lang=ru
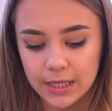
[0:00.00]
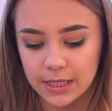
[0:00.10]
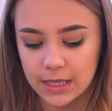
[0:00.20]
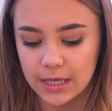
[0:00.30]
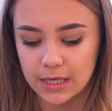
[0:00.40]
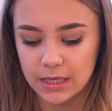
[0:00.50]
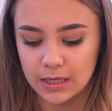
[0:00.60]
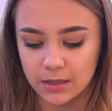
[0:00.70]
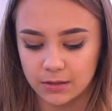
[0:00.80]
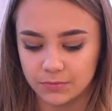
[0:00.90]

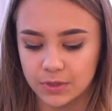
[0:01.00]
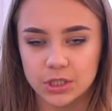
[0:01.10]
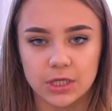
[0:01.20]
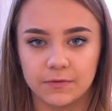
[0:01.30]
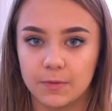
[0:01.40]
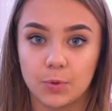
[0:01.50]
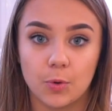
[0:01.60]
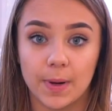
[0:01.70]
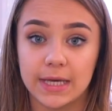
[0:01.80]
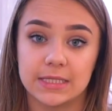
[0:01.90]
и нежели вы
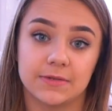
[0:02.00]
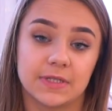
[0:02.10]
покупаете